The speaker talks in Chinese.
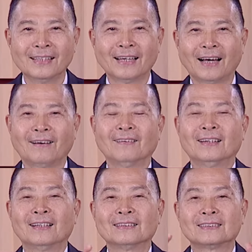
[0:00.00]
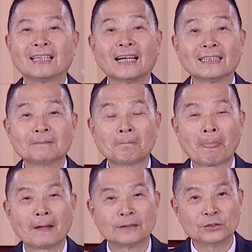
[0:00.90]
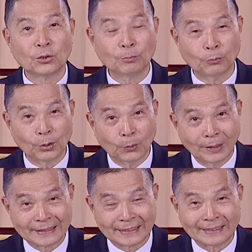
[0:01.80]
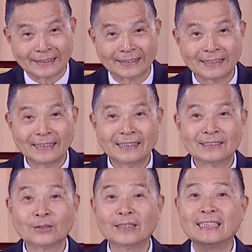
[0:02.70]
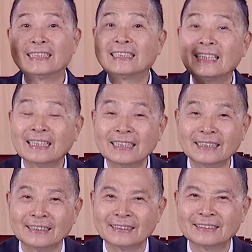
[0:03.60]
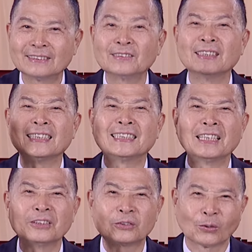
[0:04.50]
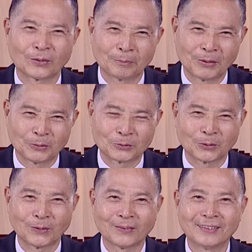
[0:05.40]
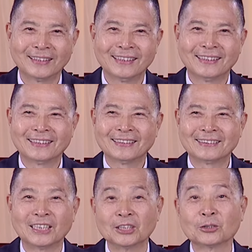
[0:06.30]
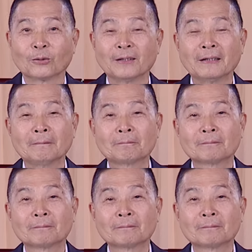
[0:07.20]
好，这样就不会发生了。所以你听的是你听懂了没有错？听懂了，